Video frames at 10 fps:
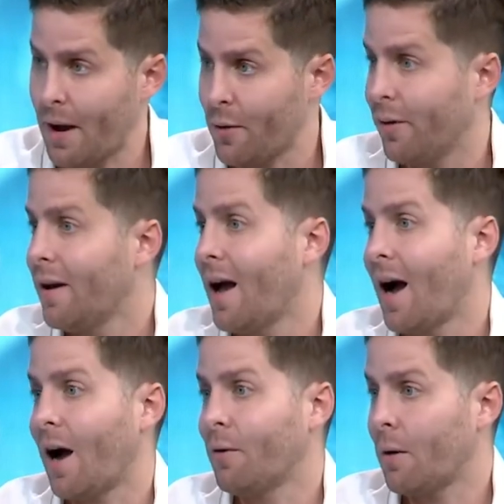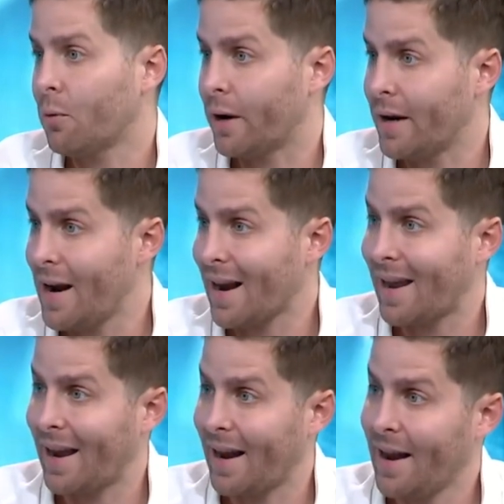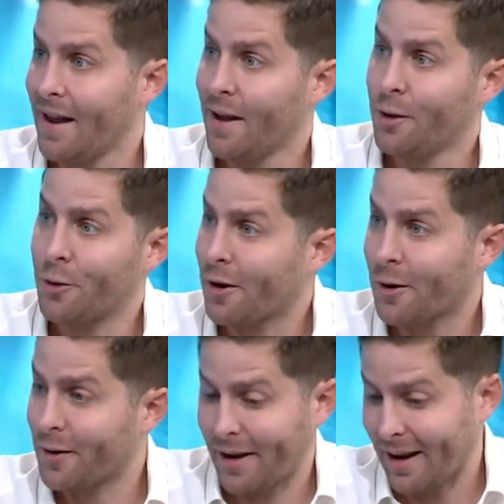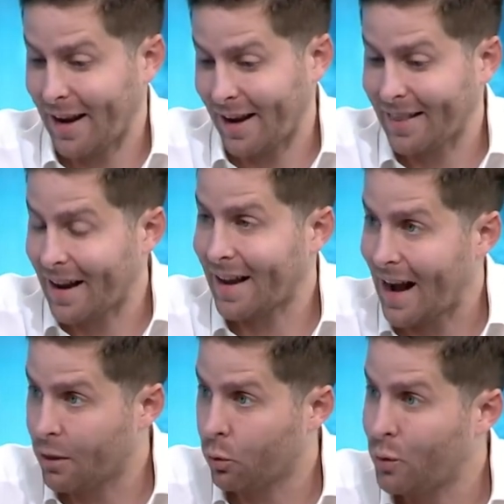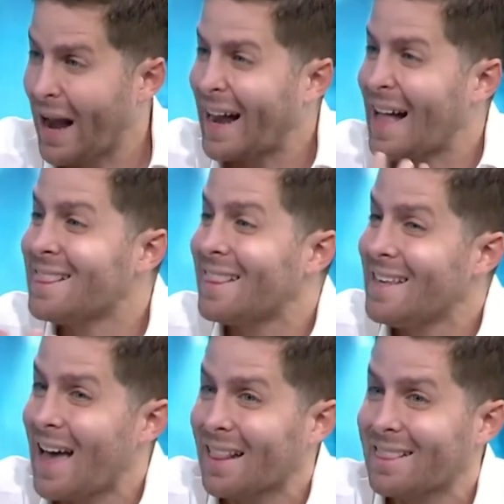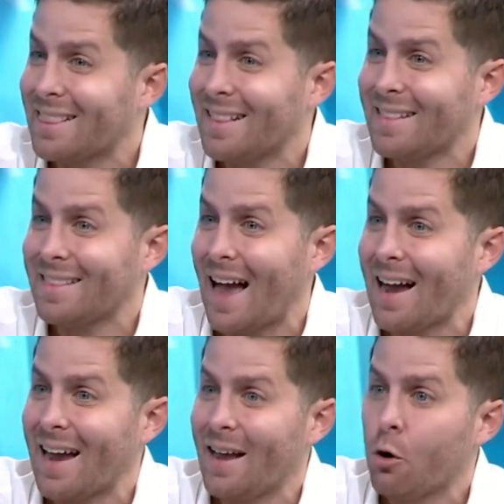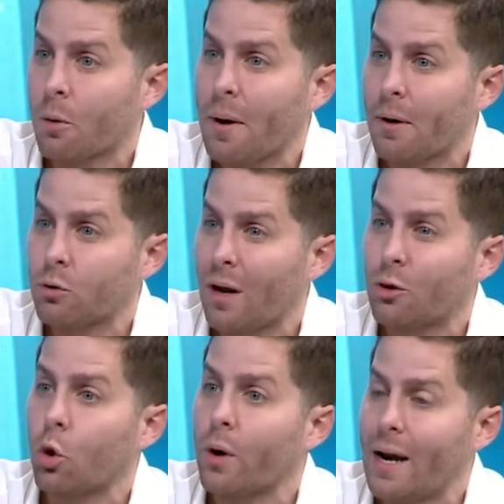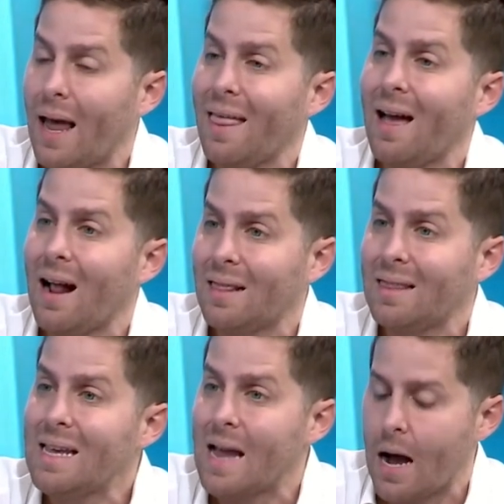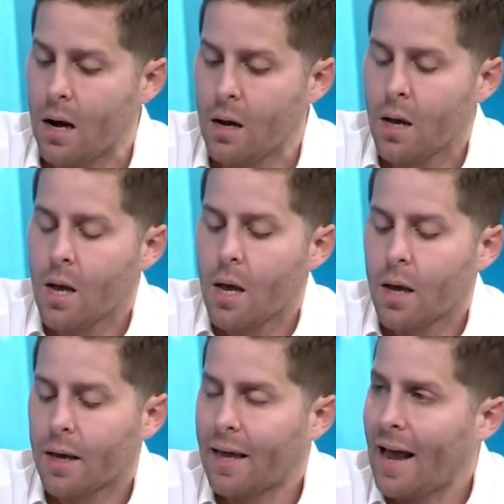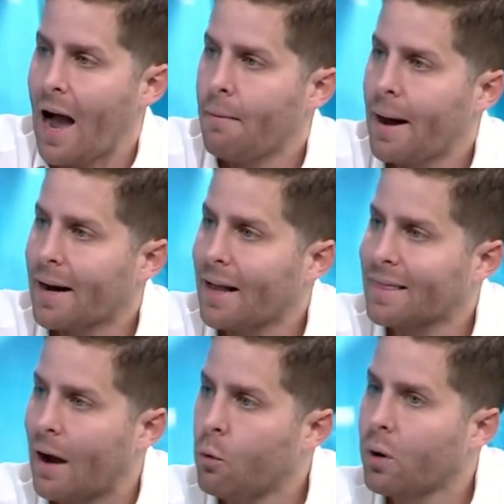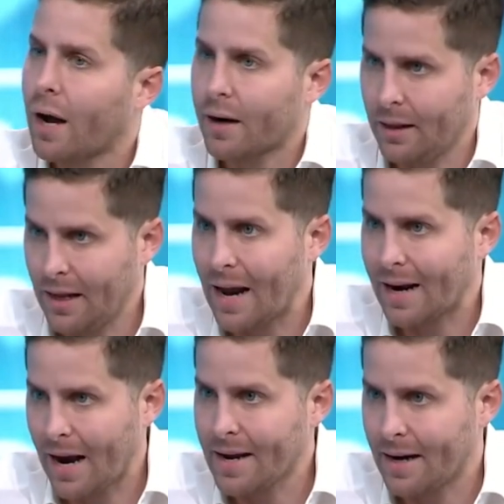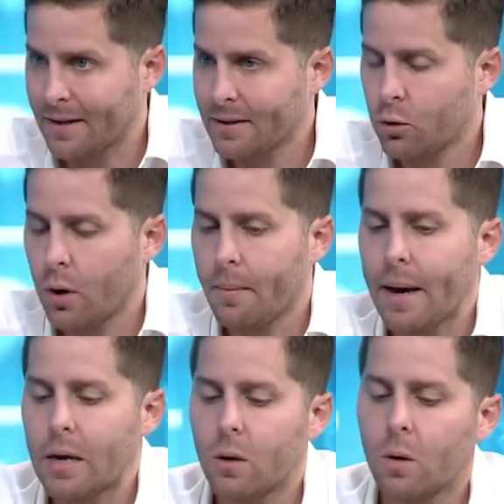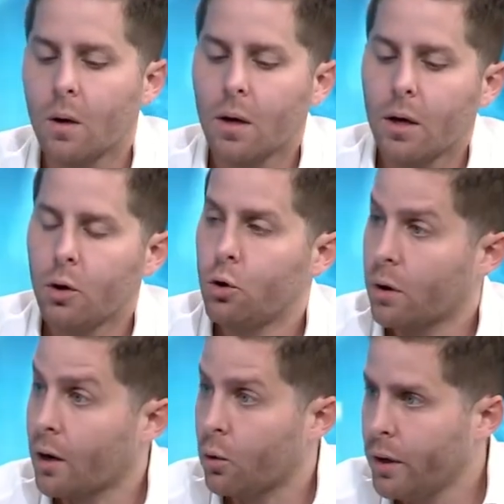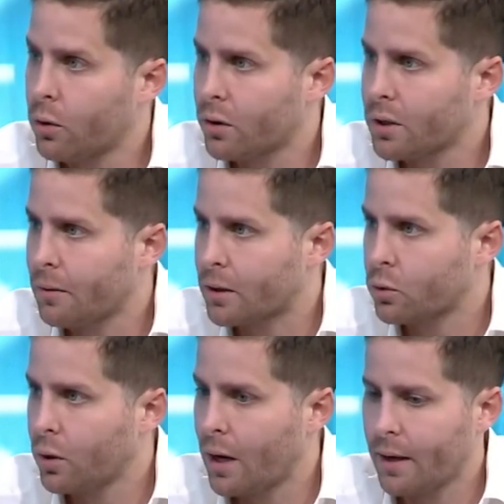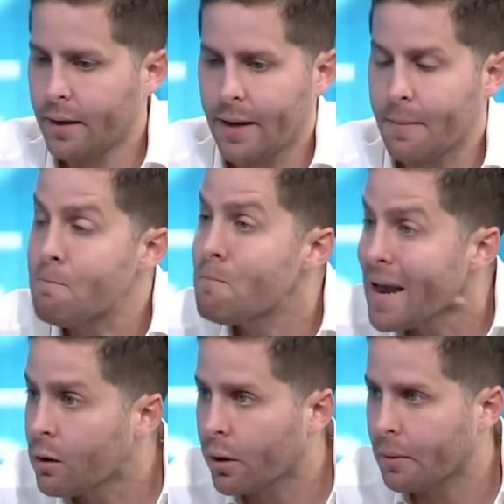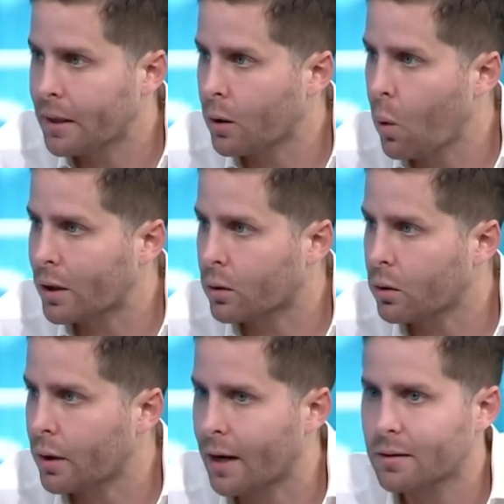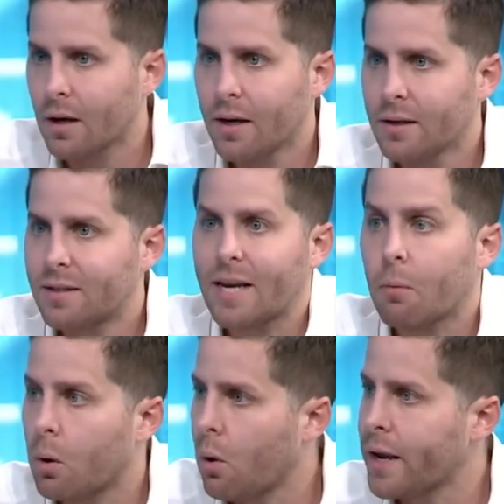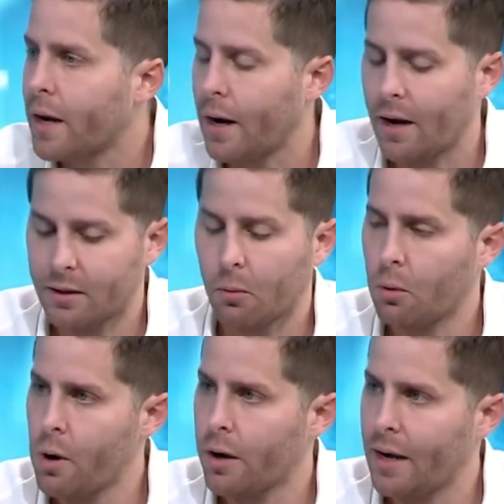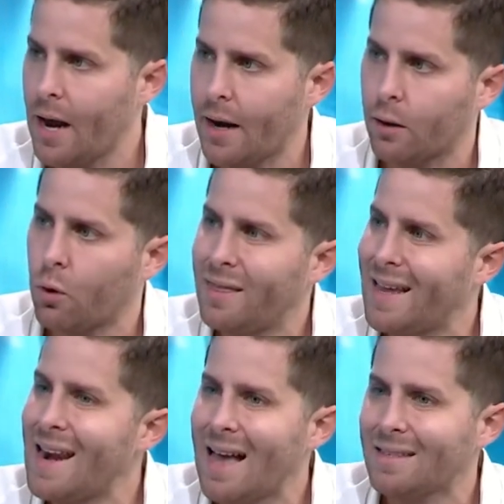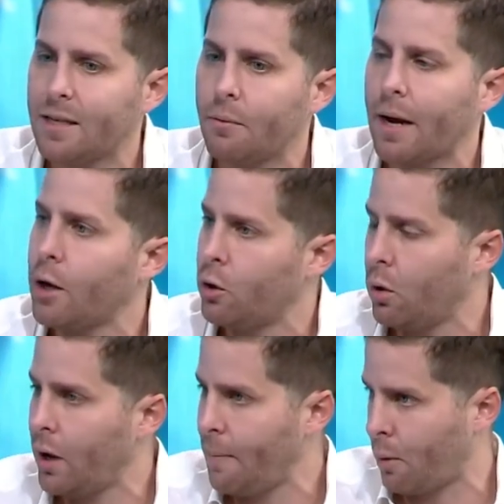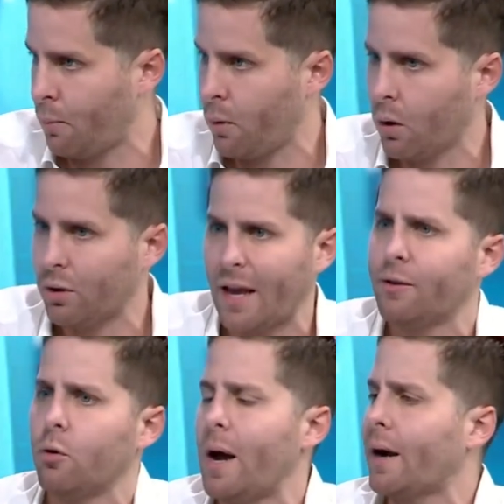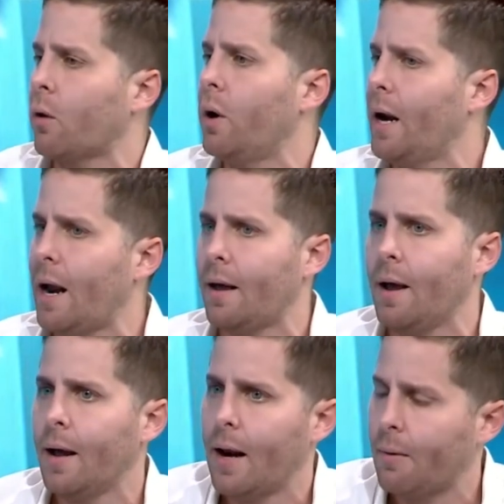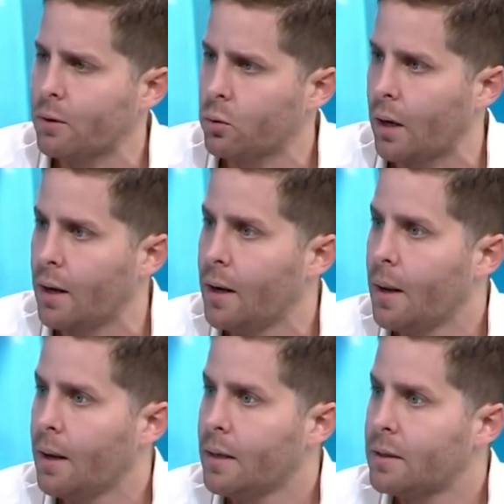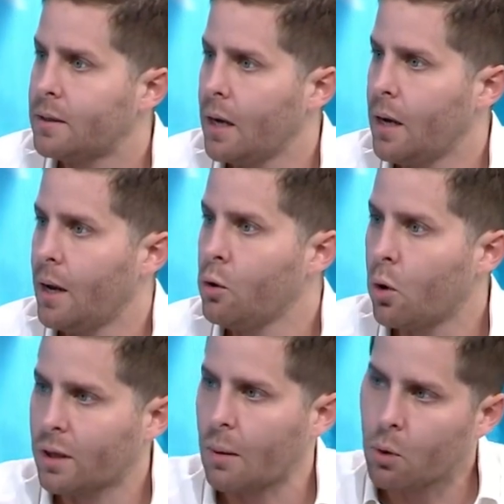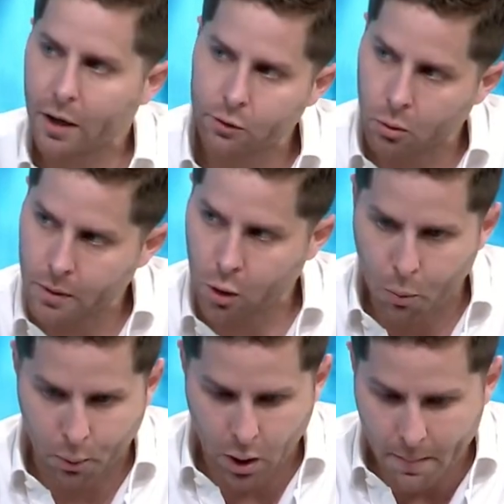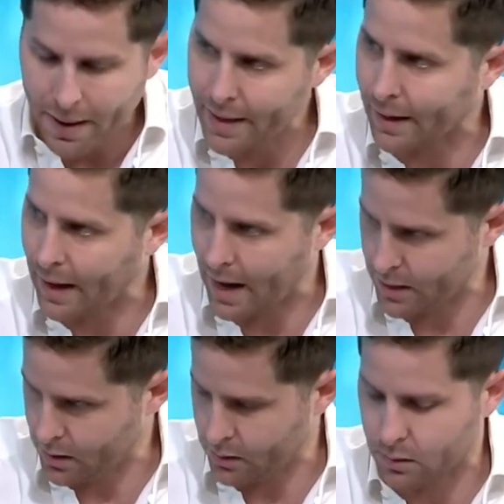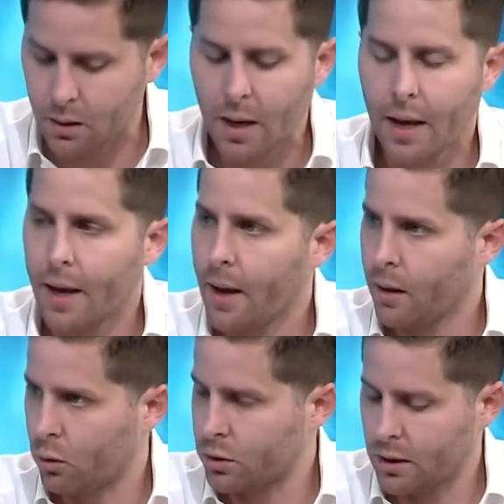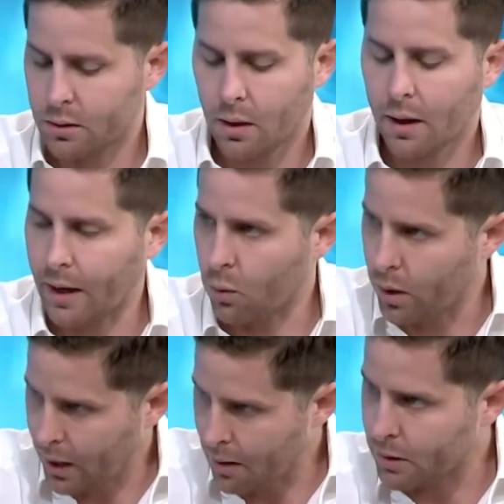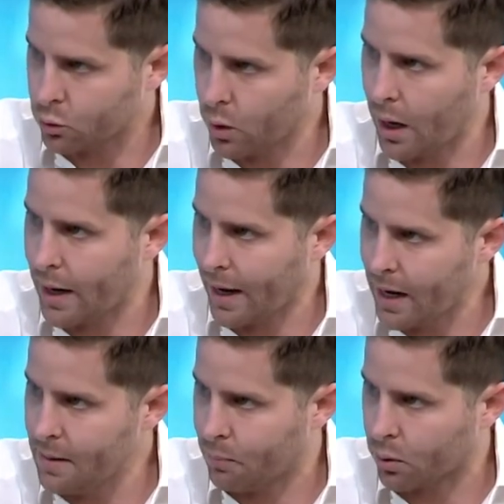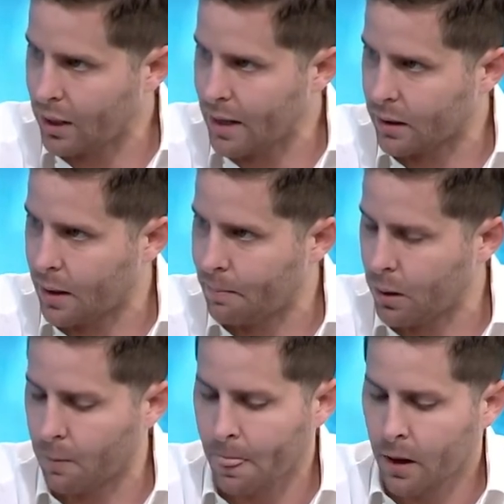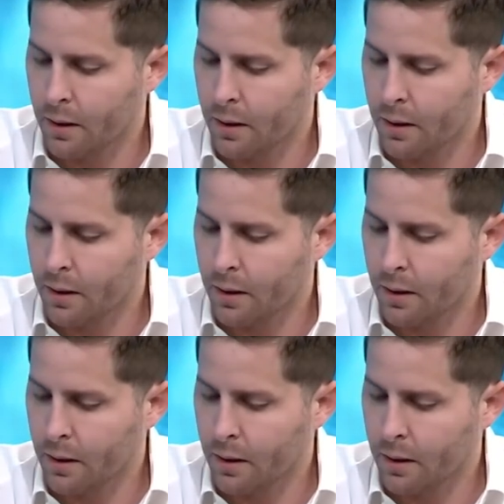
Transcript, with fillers: de mayo hay una bonería que, yo, que está creando una cantidad tan enorme de basura, toneladas al día que abarca hasta un carril de la calle en la 5 de mayo. Yo recogí toda esa basura y en menos de 24 horas se volvió a llenar. Se volvió a llenar. Entonces, de nada sirve que yo les proponga a ustedes, yo voy a recoger la, la basura, si no estamos resolviendo los problemas de raíz. Entonces, recoger la basura es importante, pero